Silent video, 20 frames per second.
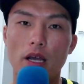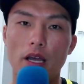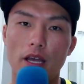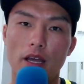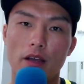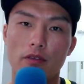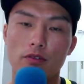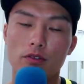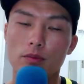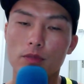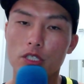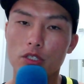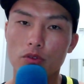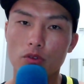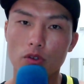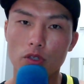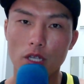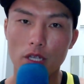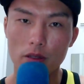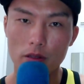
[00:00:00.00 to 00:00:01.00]
えー、含み損
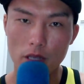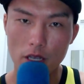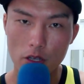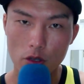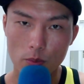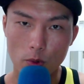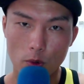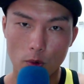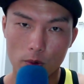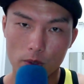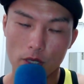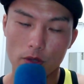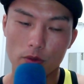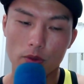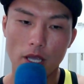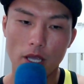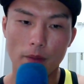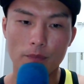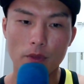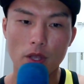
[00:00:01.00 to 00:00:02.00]
の徹底予防なの
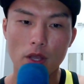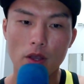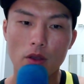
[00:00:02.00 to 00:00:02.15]
で、